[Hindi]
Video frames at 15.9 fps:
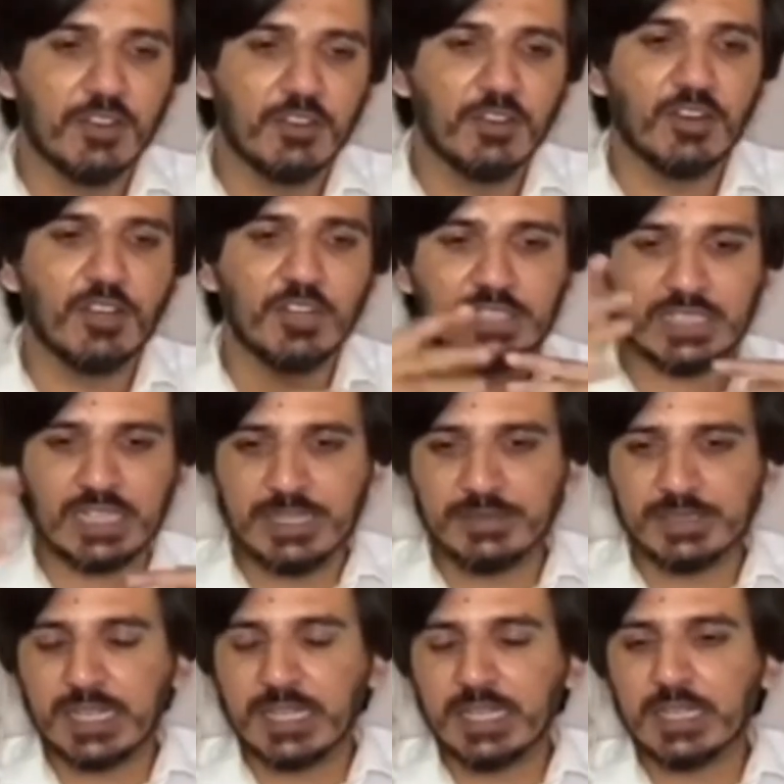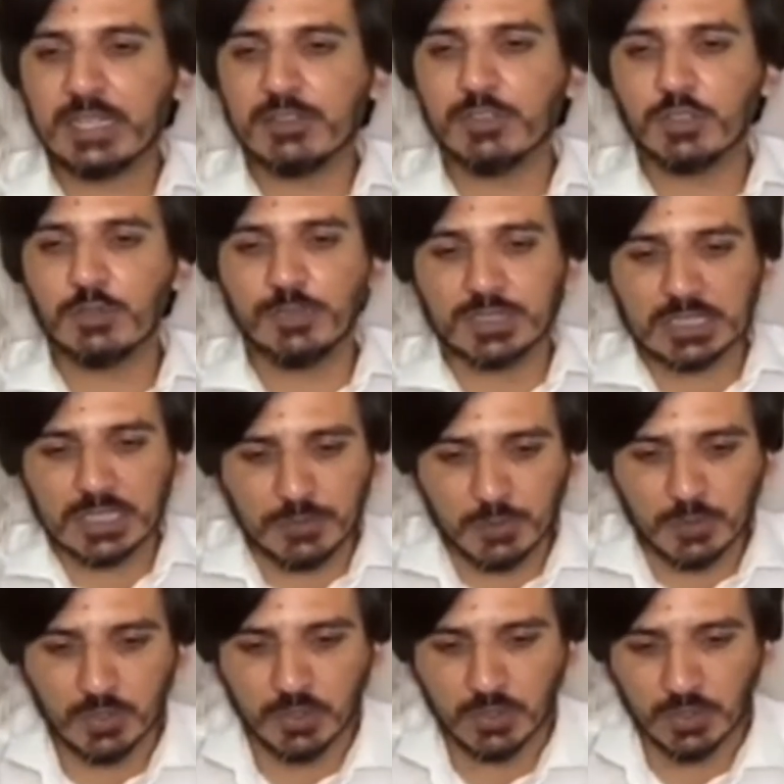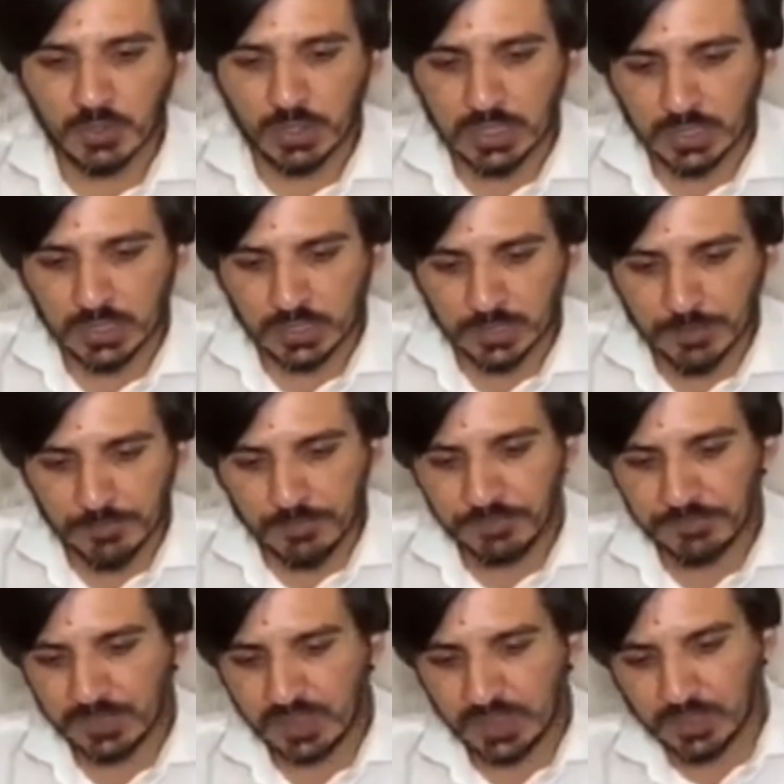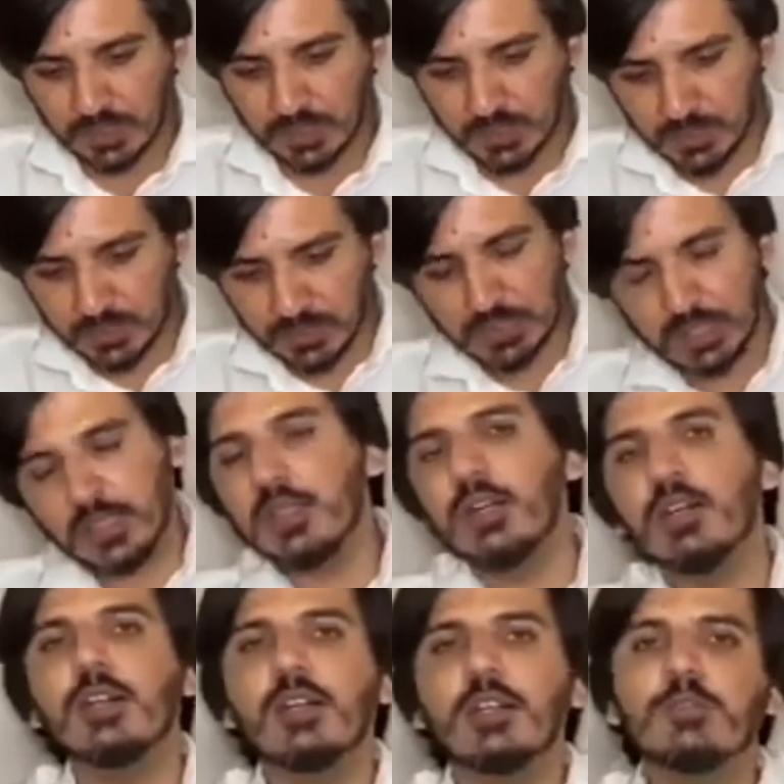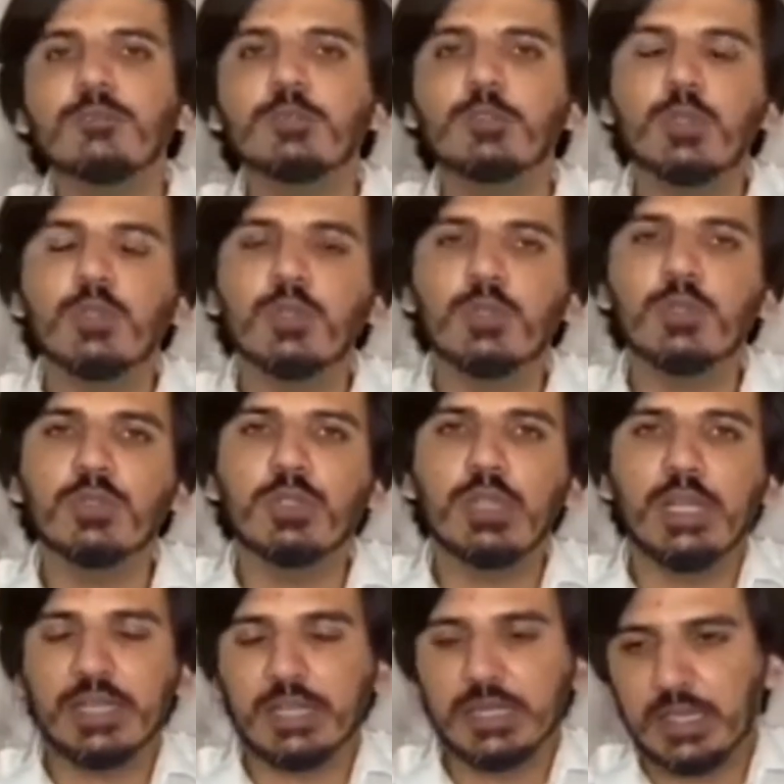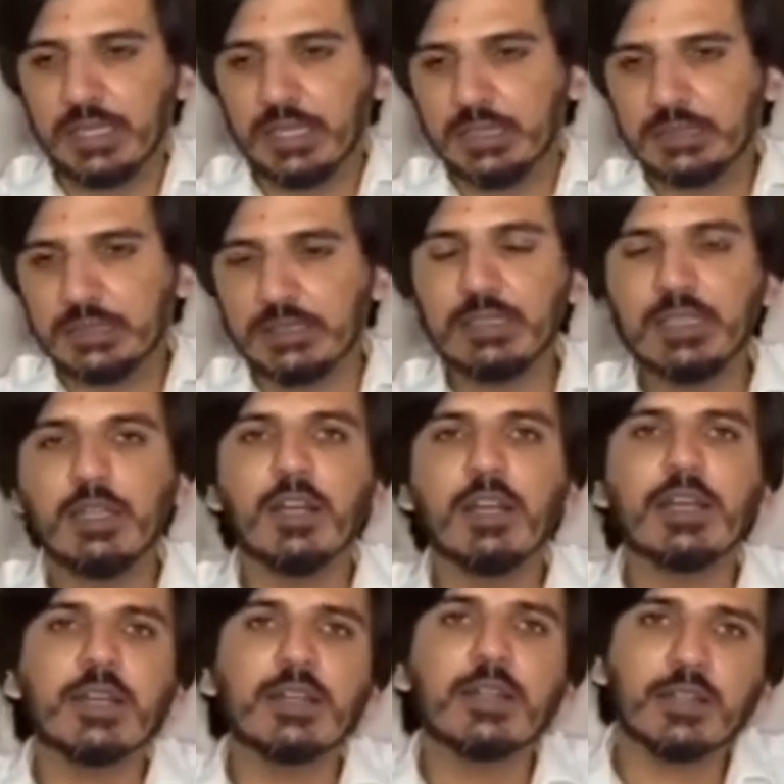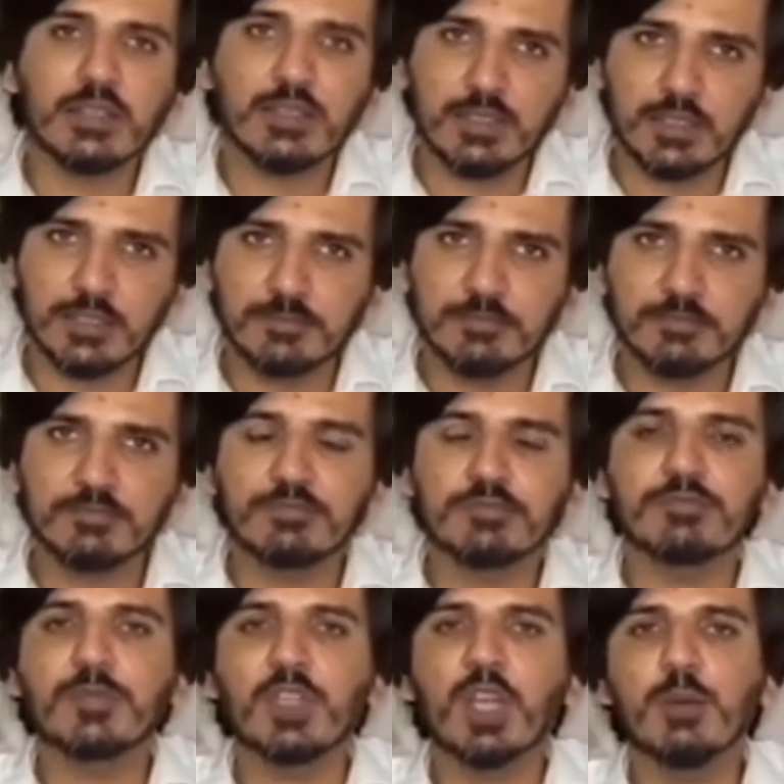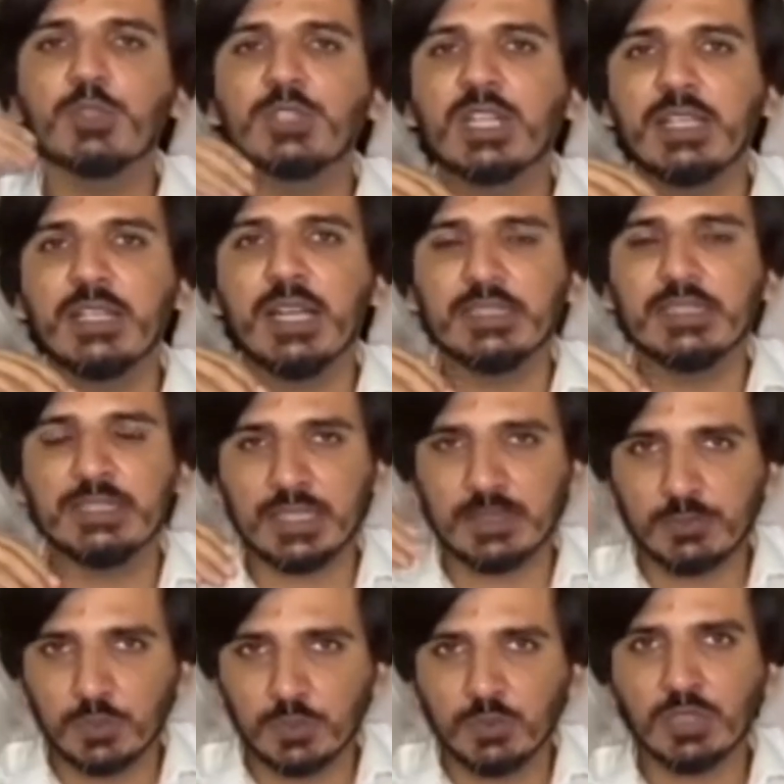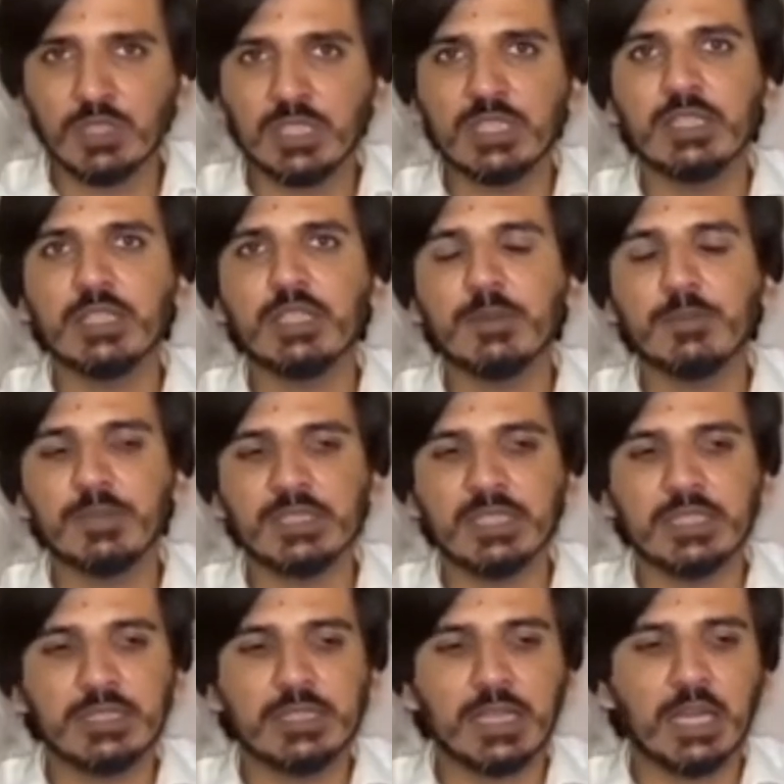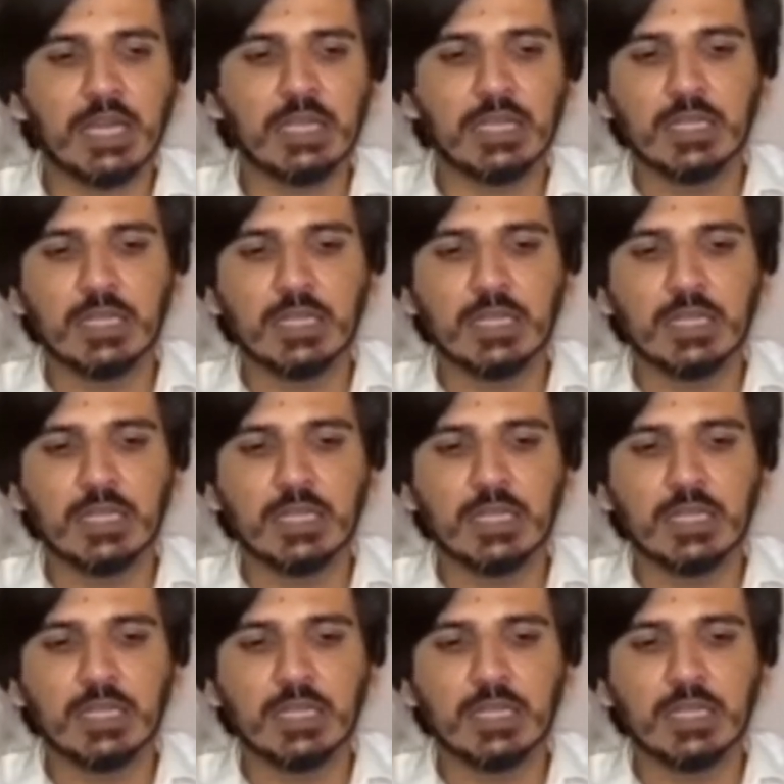और ज़रा ये बता रहे हैं खावर घुमन साहब को आ, आ, जो एक सीनियर लॉयर हैं अबूज़र न्याजी साहब उन्होंने रिप्रेजेंट किया